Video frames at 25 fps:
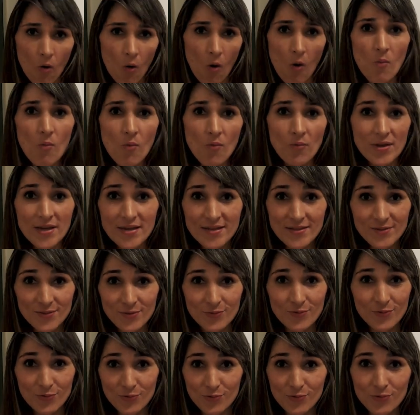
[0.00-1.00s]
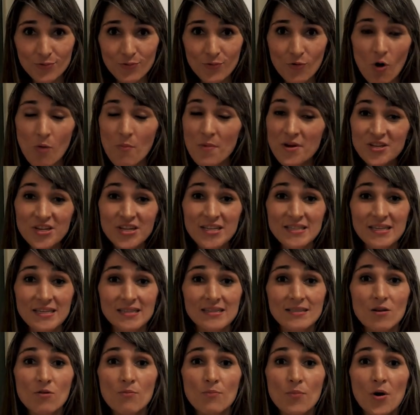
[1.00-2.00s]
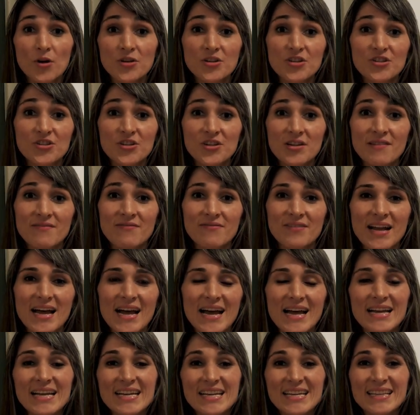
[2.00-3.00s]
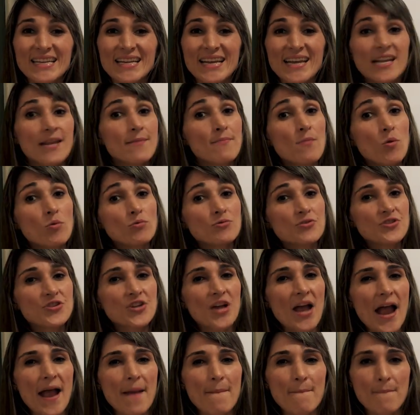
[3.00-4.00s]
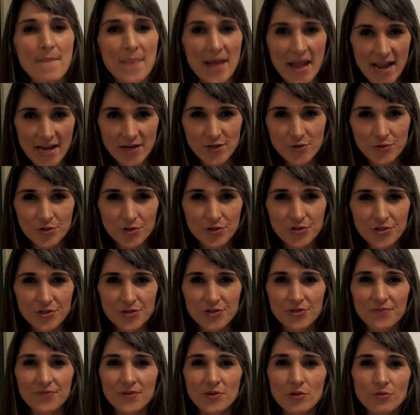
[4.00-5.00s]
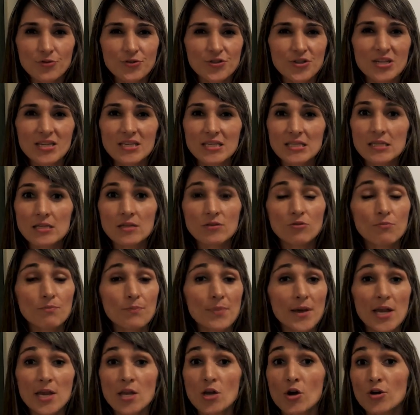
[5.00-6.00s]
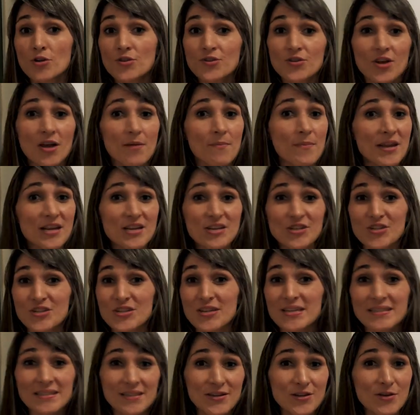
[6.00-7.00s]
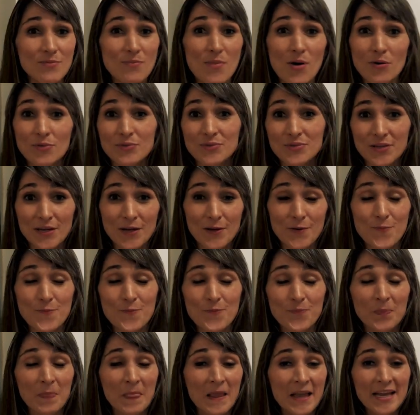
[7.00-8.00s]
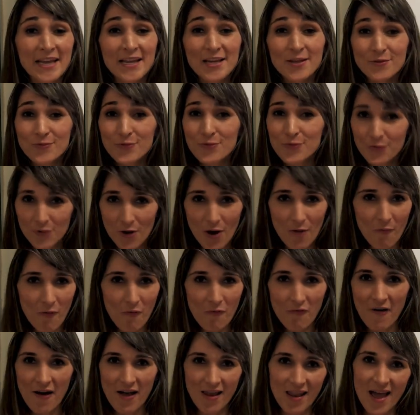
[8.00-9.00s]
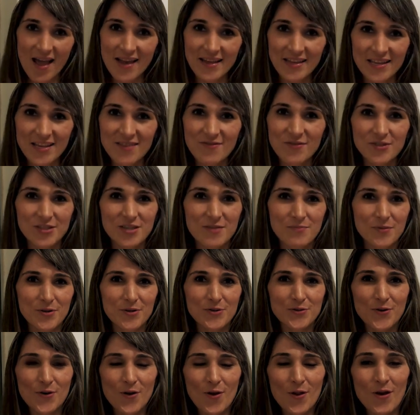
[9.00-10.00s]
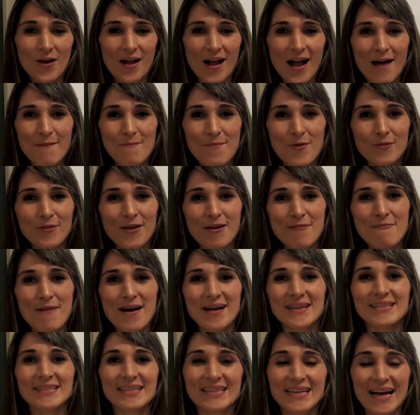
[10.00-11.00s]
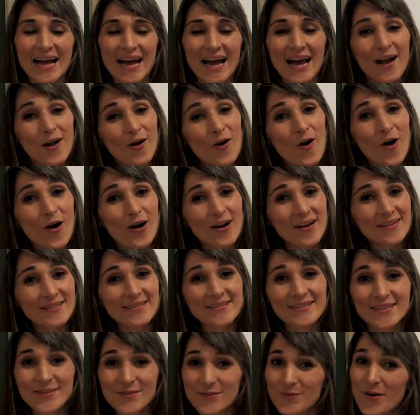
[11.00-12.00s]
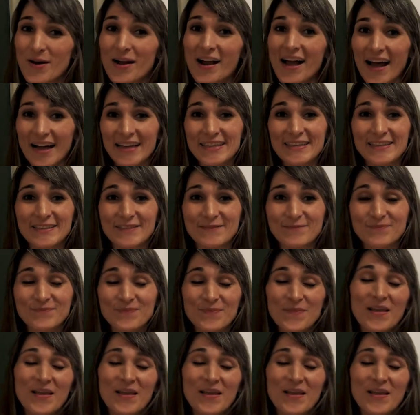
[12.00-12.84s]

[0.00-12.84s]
Como isso tudo, como a higienização pode te livrar daquele monte de remédio que a gente fica utilizando periodicamente nesse animalzinho. E tudo que eu vou falar aqui, você pode colocar a mão na massa agora na sua casa.